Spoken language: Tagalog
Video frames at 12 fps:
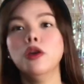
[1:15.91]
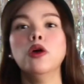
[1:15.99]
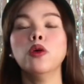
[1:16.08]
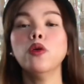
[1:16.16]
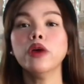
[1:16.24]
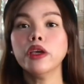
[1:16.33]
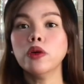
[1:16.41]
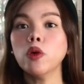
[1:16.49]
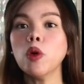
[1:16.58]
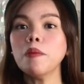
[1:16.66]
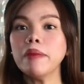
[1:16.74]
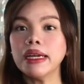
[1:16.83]
kung
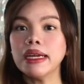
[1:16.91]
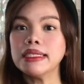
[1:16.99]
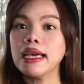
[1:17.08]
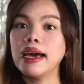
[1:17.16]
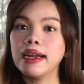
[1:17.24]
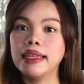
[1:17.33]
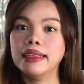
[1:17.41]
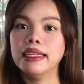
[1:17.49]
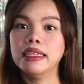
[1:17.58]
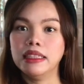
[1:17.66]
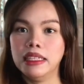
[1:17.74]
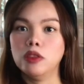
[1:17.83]
ikukumpara sa karating
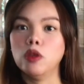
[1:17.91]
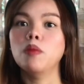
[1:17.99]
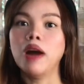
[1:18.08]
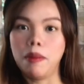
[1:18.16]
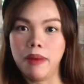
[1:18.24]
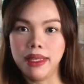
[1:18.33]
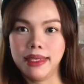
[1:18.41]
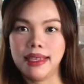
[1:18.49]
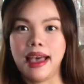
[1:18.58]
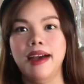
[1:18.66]
nitong mga bansa.